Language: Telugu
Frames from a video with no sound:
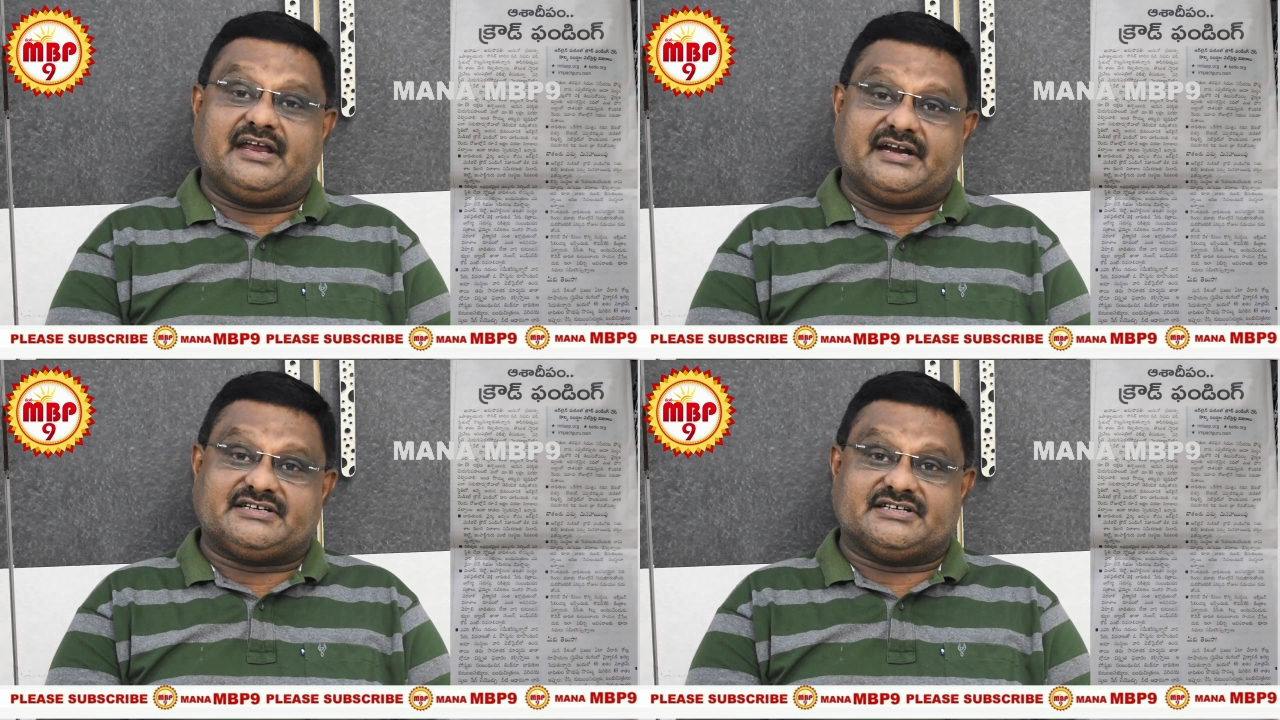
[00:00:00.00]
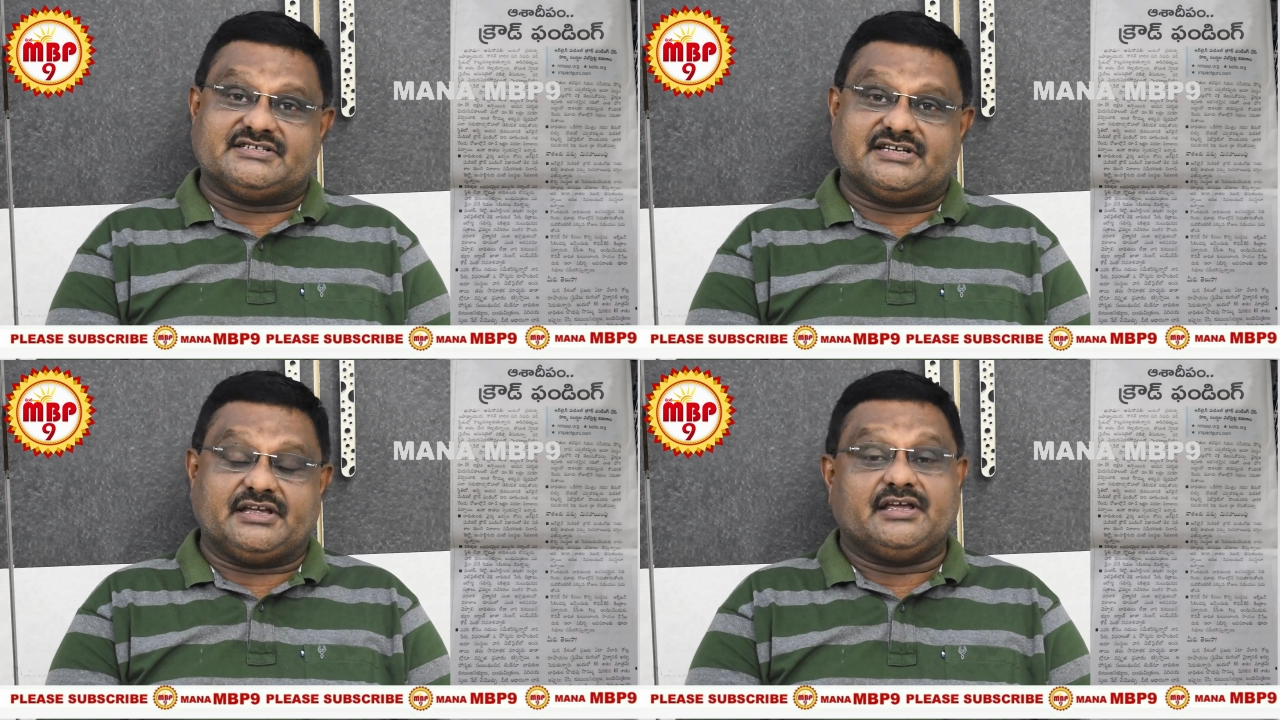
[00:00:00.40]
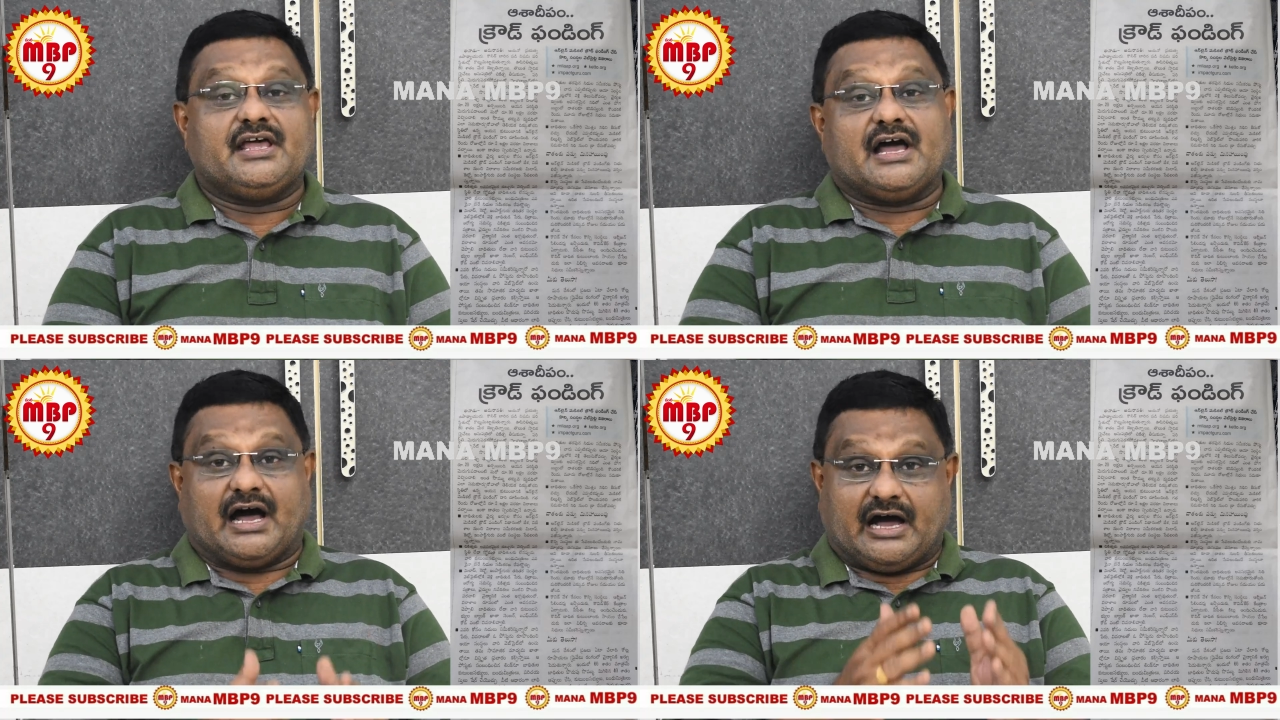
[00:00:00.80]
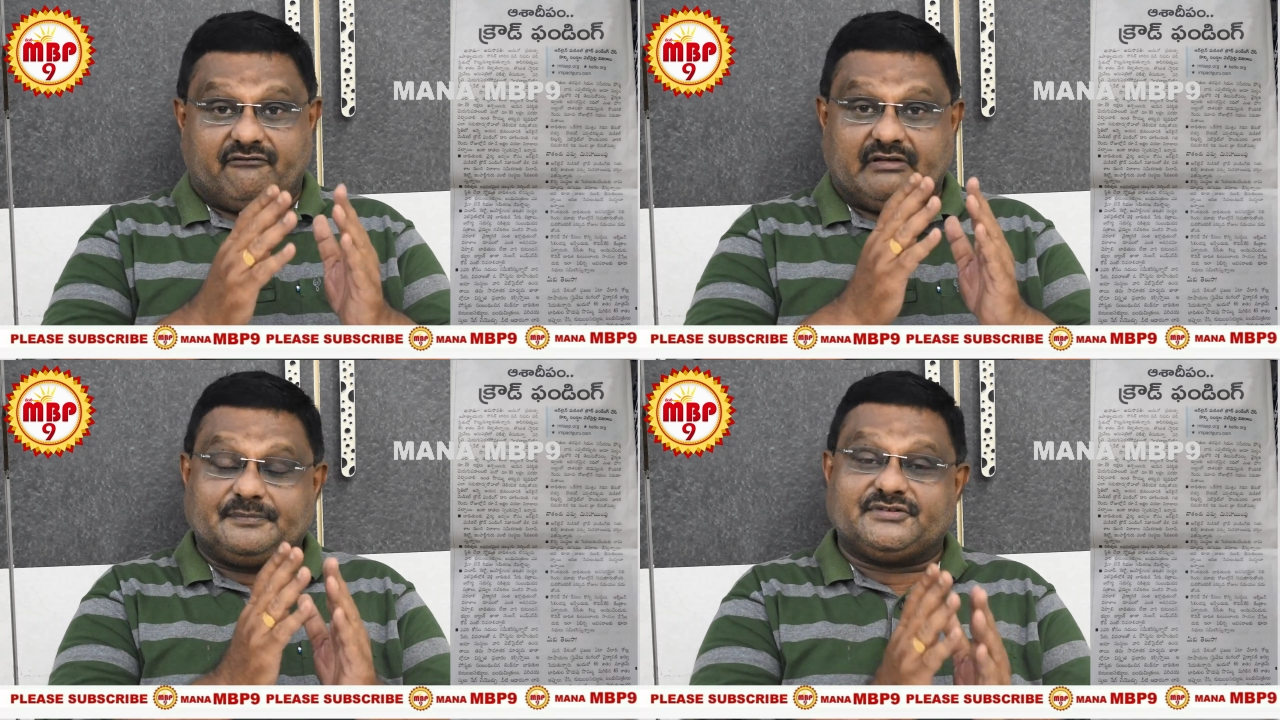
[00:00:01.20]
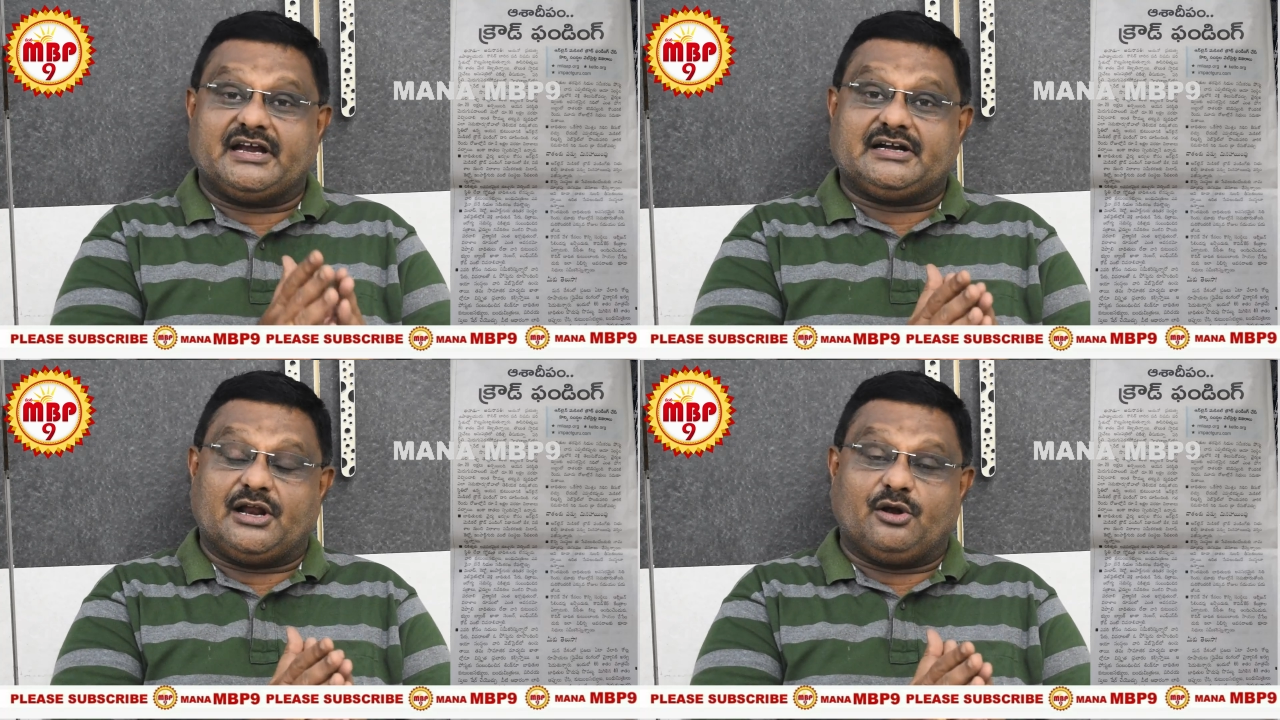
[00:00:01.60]
క్రియేట్ చేశాయి ఆ
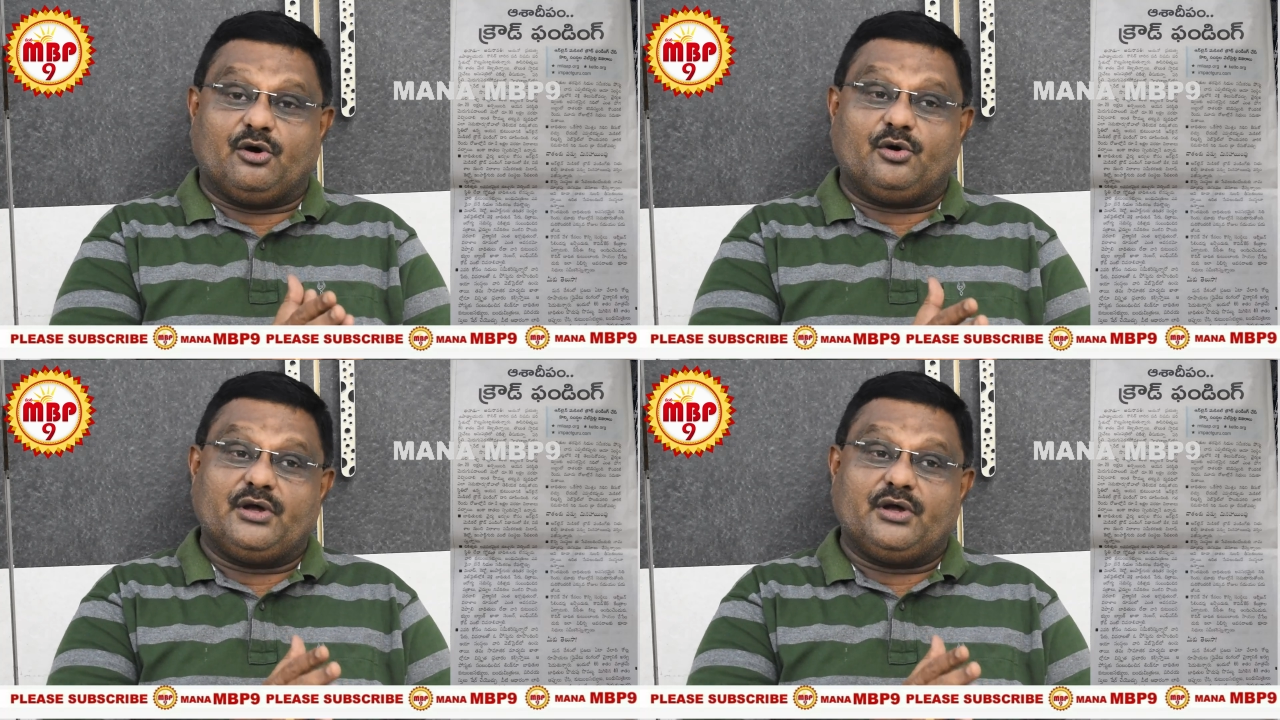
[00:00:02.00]
వెబ్సైట్లలో